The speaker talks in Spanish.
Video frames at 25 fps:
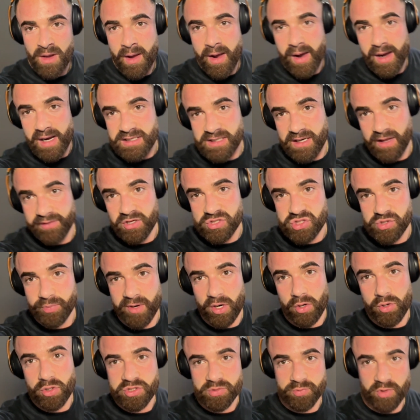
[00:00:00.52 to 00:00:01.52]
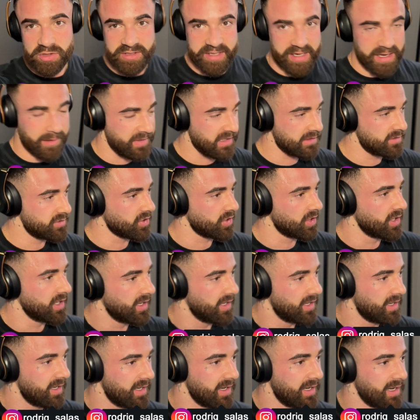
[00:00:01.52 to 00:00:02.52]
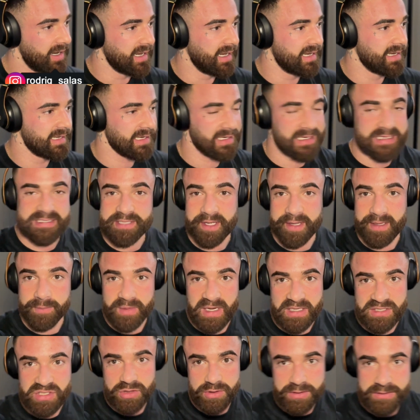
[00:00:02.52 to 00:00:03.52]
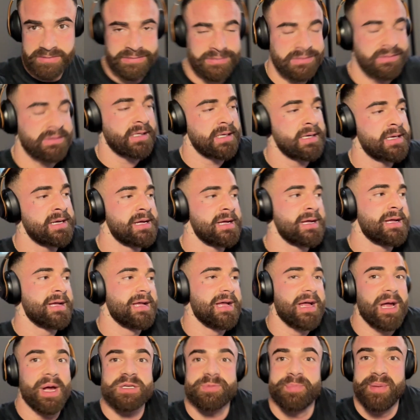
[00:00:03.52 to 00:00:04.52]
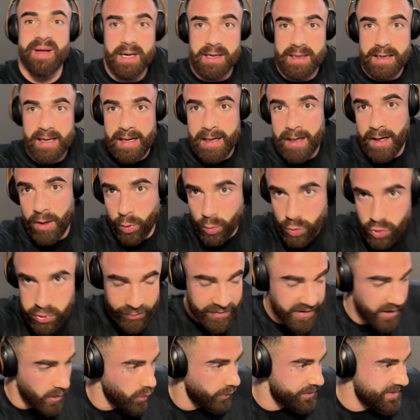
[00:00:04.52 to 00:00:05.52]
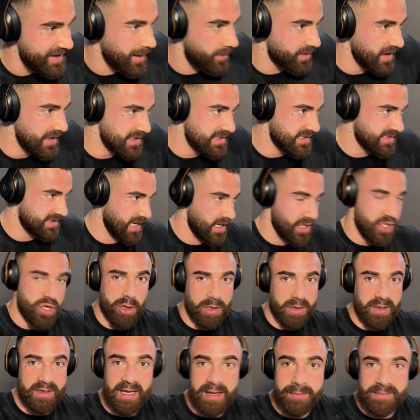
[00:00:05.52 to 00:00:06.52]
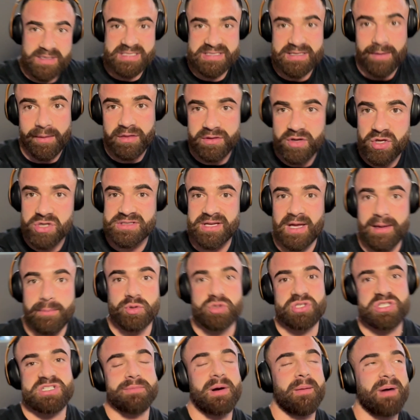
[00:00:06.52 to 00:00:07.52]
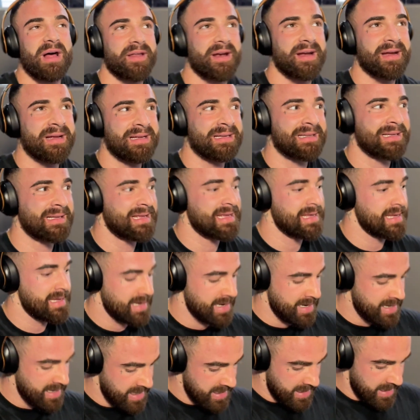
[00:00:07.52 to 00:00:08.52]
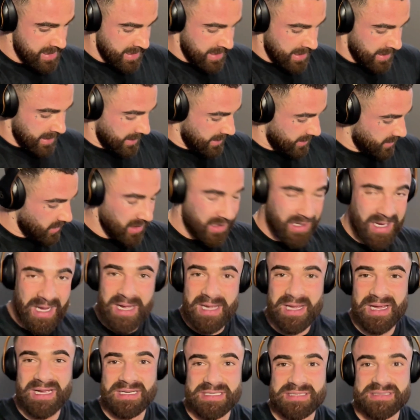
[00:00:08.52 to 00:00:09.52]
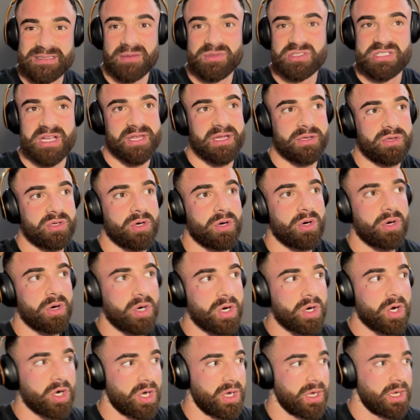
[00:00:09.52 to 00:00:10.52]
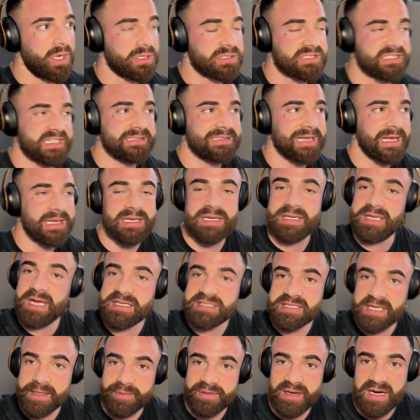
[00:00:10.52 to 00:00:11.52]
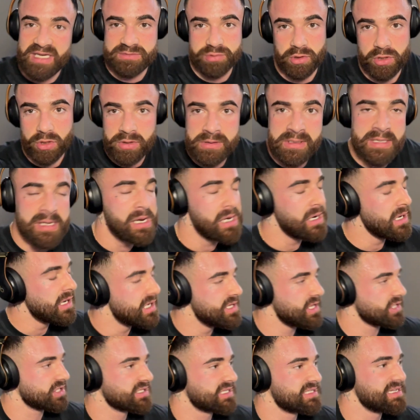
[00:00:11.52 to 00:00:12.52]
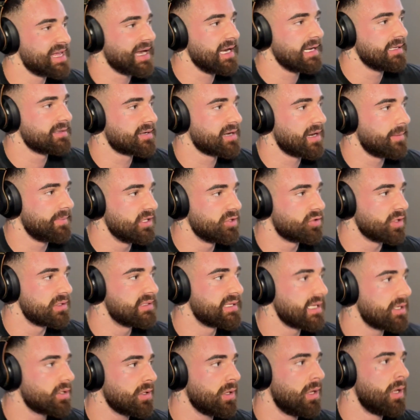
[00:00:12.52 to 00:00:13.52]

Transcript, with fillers: Es gracioso, pero el último entrenamiento en este gimnasio es pierna. Un domingo, día del señor, que además está vacío, está de putísima madre. Ah, estamos haciendo sentadillas, hip bueno, yo os enseñaré el entrenamiento entero.